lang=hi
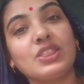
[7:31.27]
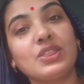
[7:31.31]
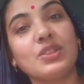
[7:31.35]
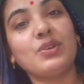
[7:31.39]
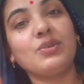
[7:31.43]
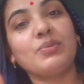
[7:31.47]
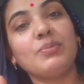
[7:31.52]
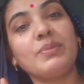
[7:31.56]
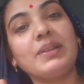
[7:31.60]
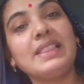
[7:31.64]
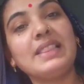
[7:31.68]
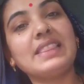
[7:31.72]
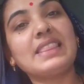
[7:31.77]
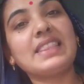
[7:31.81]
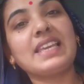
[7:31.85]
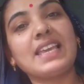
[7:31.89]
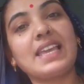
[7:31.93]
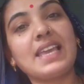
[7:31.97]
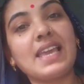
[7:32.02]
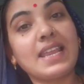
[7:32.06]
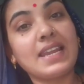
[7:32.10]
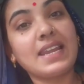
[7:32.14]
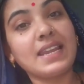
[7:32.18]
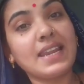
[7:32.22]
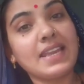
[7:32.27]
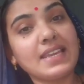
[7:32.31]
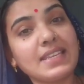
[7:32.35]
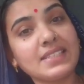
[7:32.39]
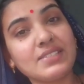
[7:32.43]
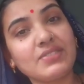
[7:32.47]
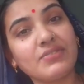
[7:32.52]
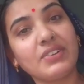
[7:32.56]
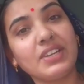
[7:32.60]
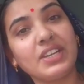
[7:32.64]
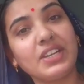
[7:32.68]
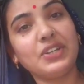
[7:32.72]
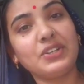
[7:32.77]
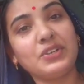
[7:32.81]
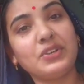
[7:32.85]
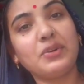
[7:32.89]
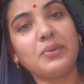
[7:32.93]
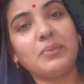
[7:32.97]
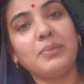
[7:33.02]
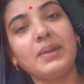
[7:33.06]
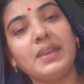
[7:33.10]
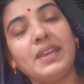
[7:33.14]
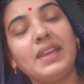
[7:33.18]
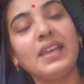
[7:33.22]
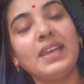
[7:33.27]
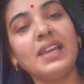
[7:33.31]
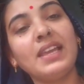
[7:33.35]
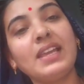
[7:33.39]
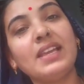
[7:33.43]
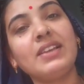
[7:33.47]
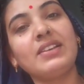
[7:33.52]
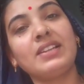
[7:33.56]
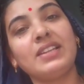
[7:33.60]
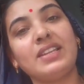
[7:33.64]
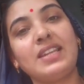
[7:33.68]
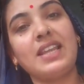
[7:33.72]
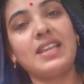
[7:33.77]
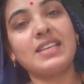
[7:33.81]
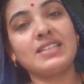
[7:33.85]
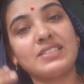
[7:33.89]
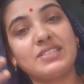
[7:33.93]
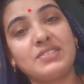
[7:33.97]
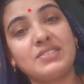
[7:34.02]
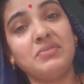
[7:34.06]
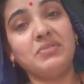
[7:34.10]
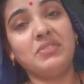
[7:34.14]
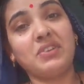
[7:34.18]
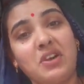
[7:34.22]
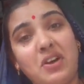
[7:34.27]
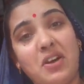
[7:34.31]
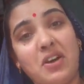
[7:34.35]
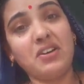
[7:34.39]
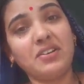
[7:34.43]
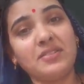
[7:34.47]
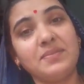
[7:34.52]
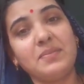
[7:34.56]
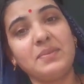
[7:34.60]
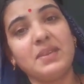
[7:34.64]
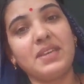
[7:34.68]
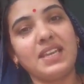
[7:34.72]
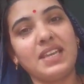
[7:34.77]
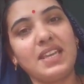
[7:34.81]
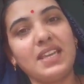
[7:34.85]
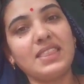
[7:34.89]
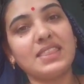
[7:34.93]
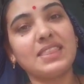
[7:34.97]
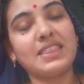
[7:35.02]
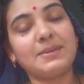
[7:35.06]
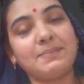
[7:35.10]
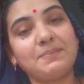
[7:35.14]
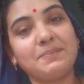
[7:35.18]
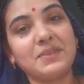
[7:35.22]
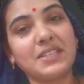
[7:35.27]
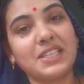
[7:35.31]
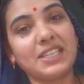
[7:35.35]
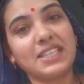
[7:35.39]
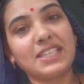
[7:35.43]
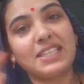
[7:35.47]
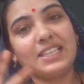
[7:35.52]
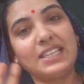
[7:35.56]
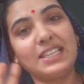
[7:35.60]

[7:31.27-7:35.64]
तो मिलते हैं नेक्स्ट वीडियो में नेक्स्ट ब्लॉग में तब तक